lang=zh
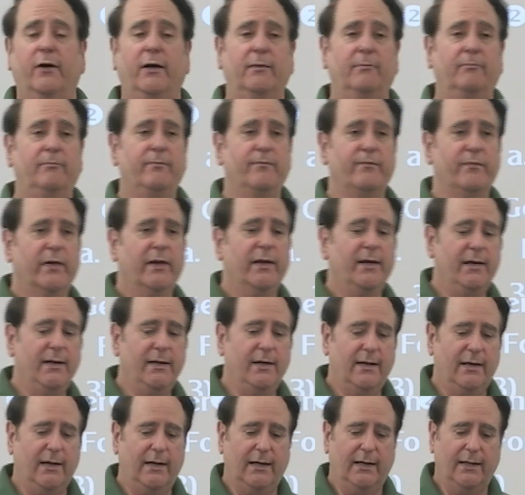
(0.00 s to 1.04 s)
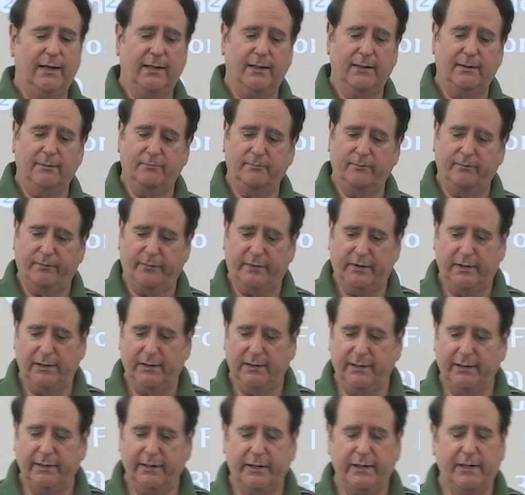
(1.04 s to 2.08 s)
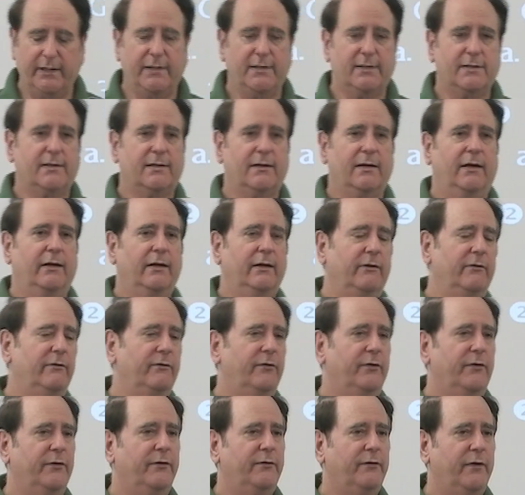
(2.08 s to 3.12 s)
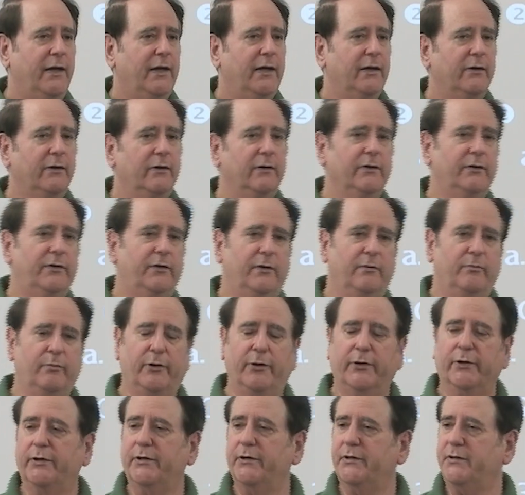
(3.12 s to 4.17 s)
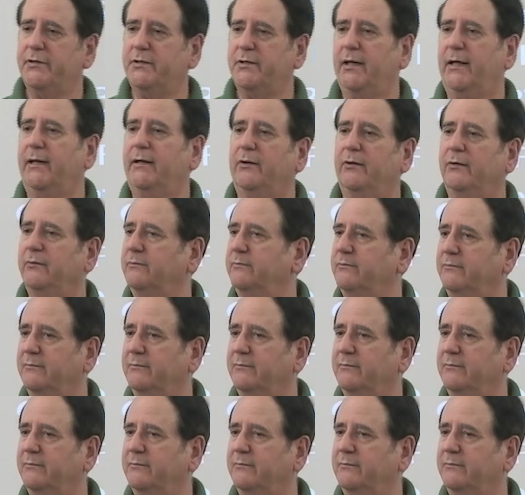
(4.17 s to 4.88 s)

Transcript: 里来。田野的百合花和飞鸟并不忧虑这些事，